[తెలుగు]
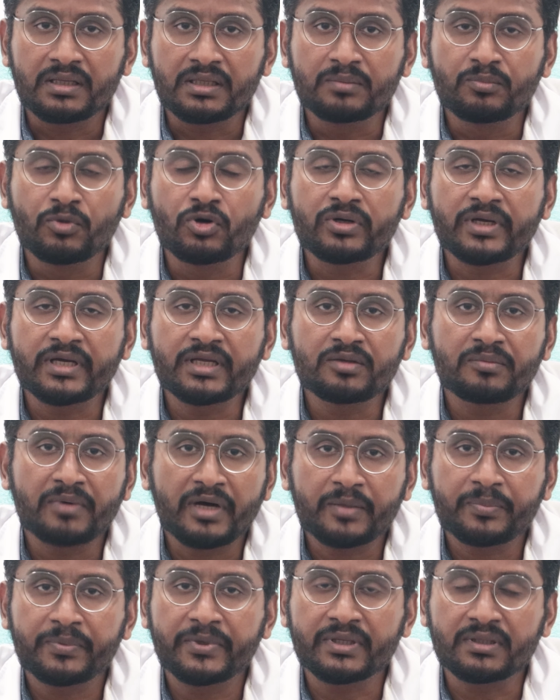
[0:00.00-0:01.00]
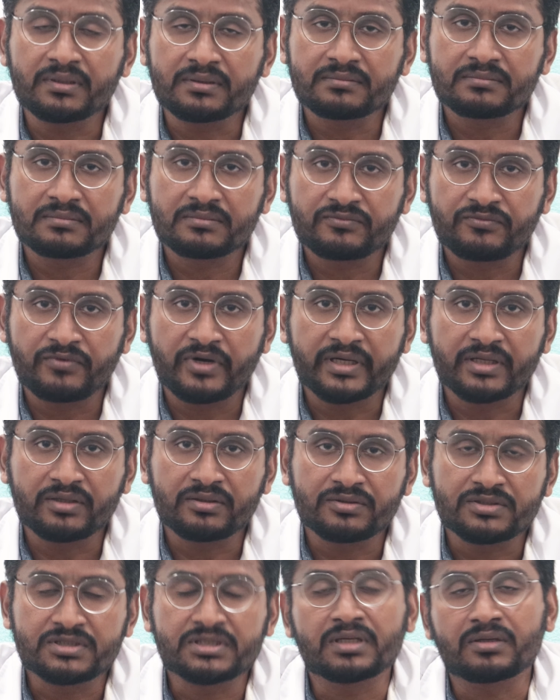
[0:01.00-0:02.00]
ఈ మోకీలు మార్పిడి వాటి
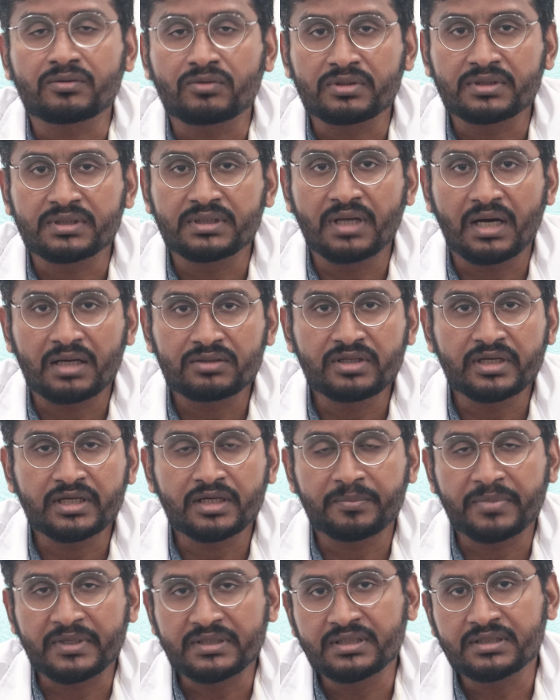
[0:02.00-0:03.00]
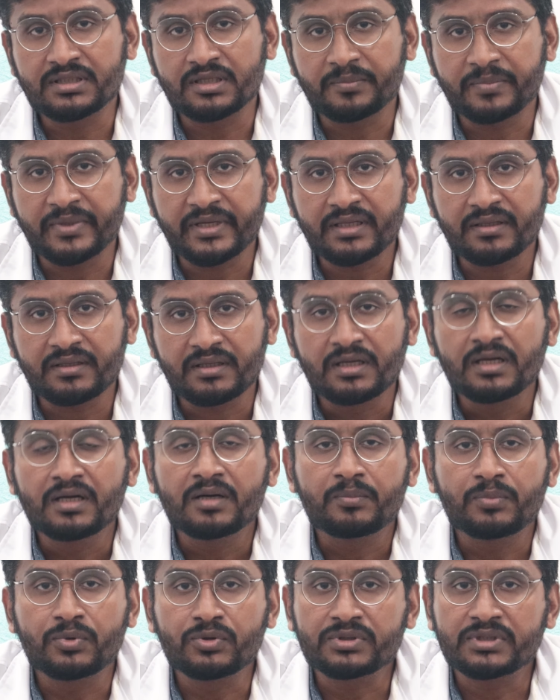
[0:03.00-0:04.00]
వచ్చిన ఆధునిక పద్ధతులపై
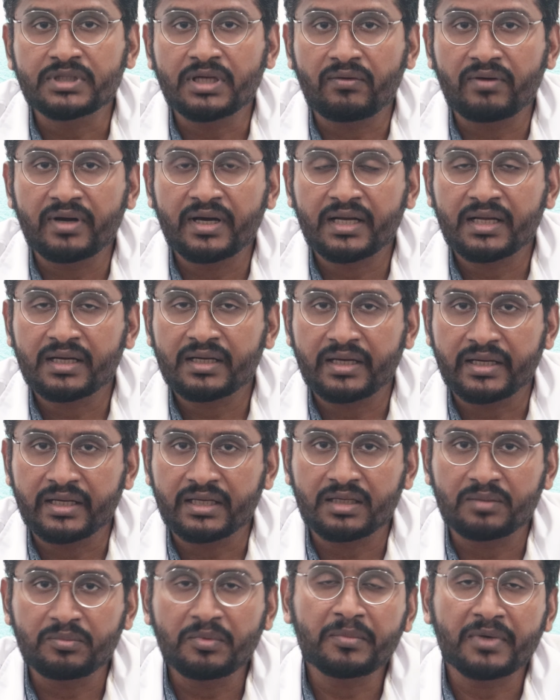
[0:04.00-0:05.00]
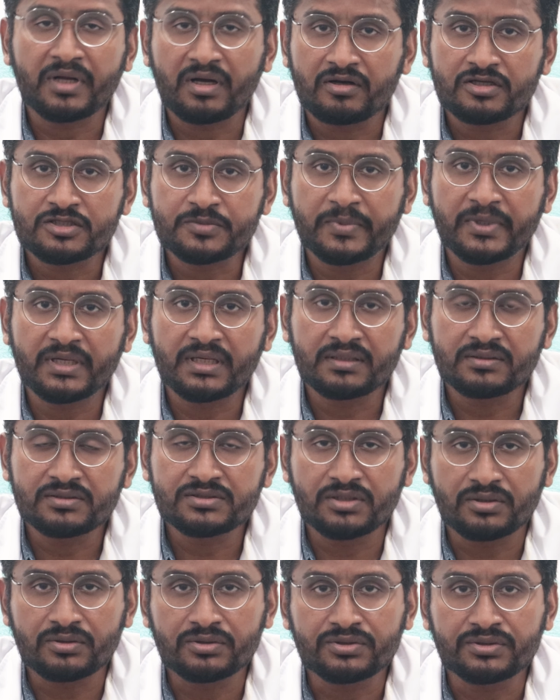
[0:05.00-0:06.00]
పూర్తి అవగాహన కార్యక్రమం మన హాస్పిటల్
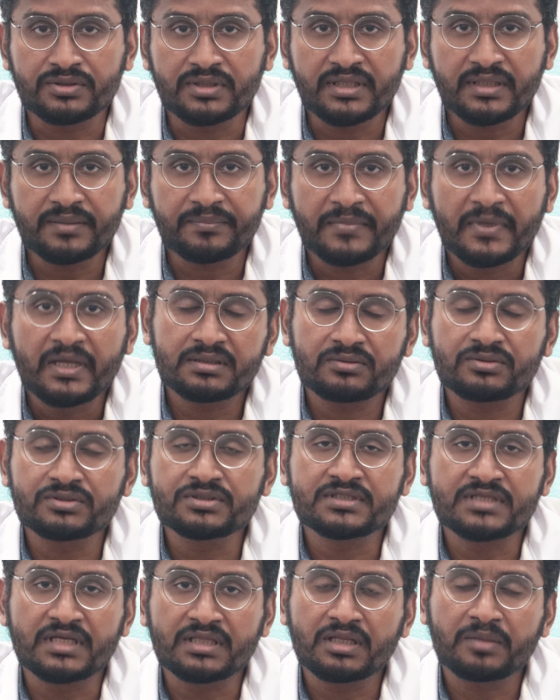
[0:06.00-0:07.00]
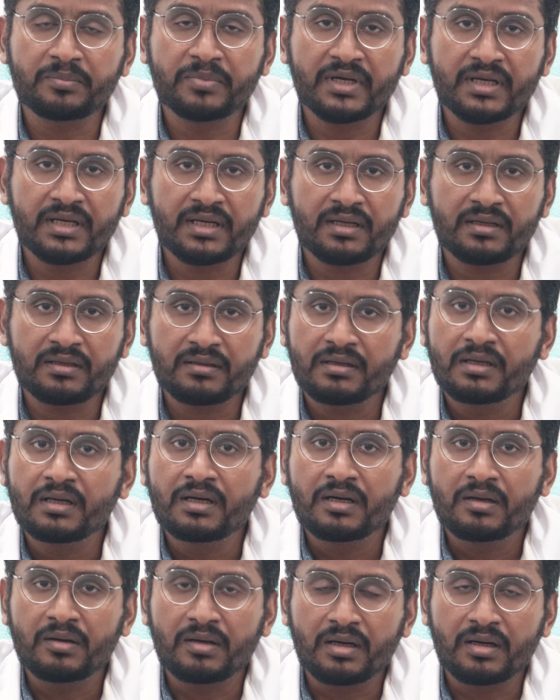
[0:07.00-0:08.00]
నందు జరుగుతుంది ఈ రోజు సందర్భంగా
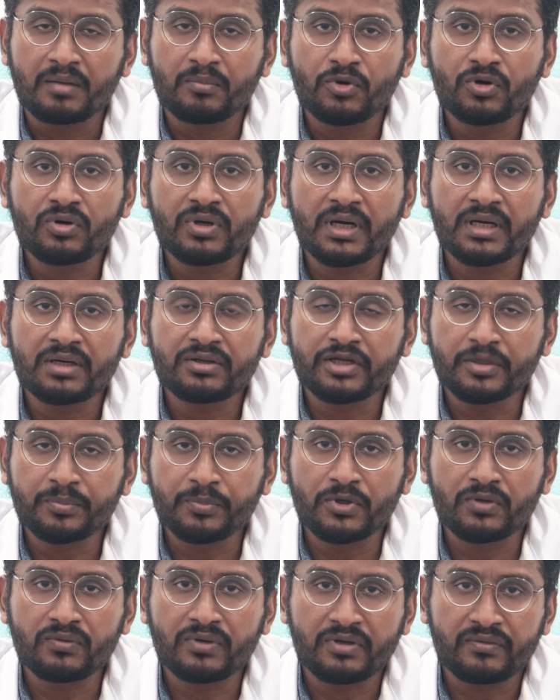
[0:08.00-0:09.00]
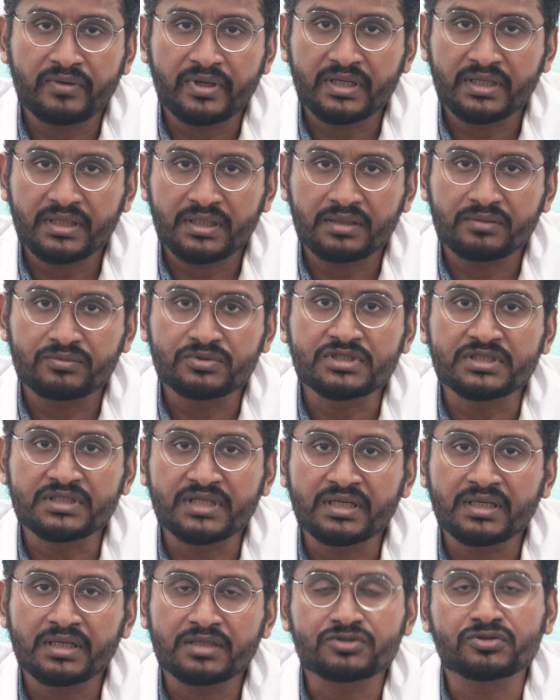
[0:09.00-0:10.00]
మోకాళ్ళ నొప్పులు ఉన్న వారికి
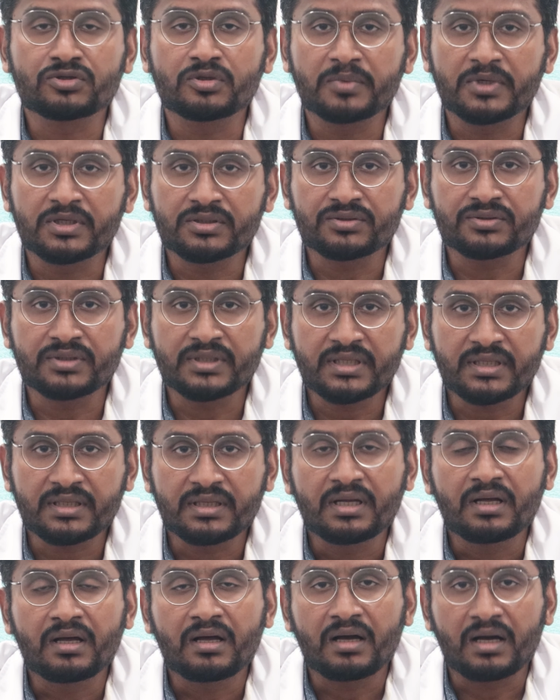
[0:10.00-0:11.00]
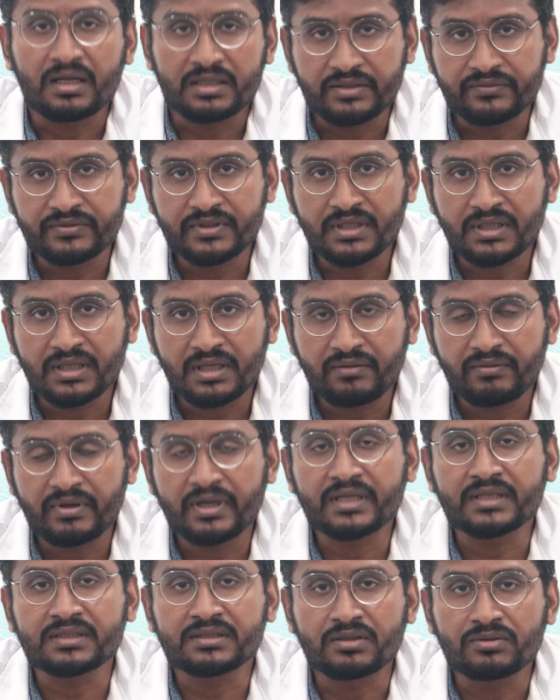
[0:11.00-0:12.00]
ఉచితంగా చూడబడుతుంది అదేవిధంగా
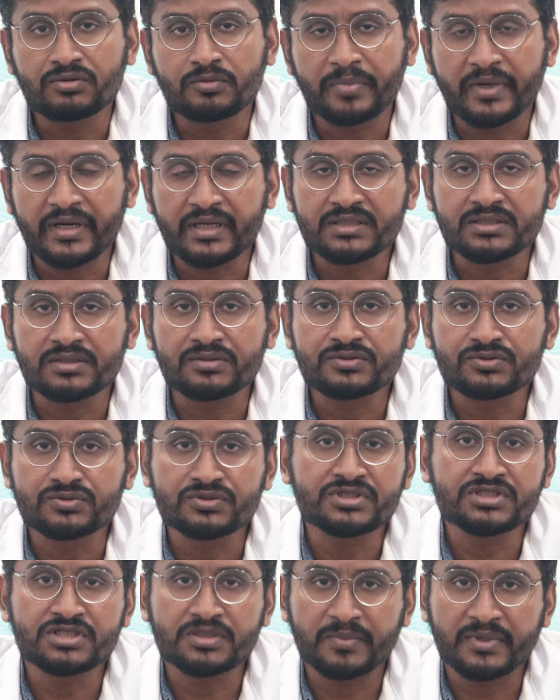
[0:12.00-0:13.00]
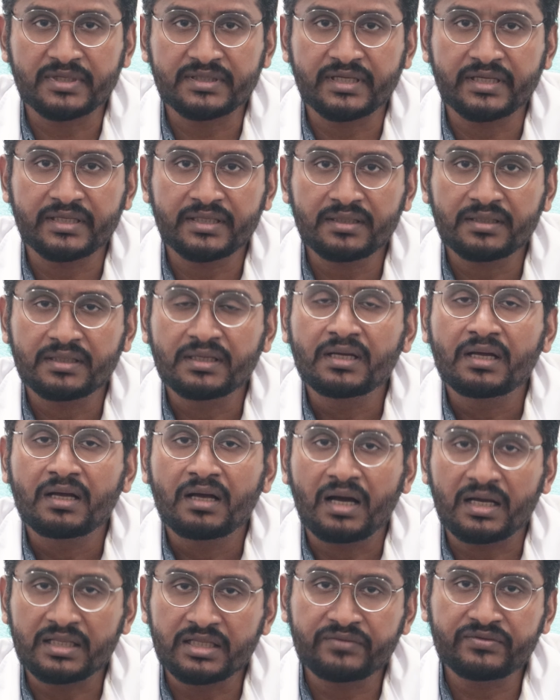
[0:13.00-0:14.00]
వాళ్ళకి తగు పరీక్షలు సూచించబడతాయి
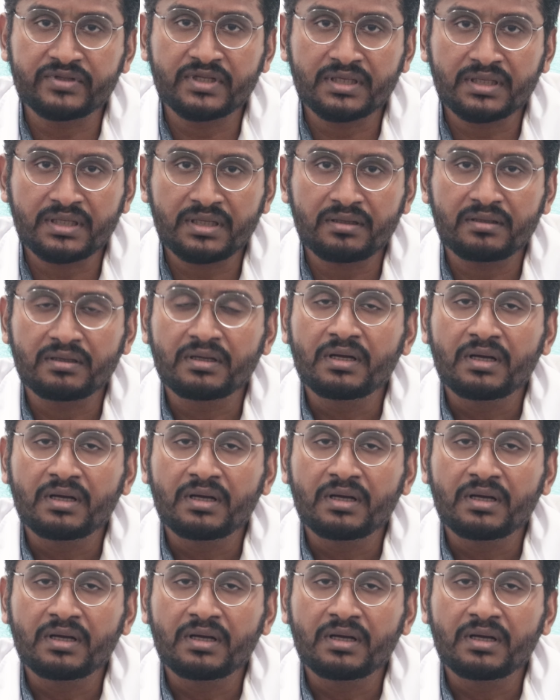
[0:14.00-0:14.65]
అదేవిధంగా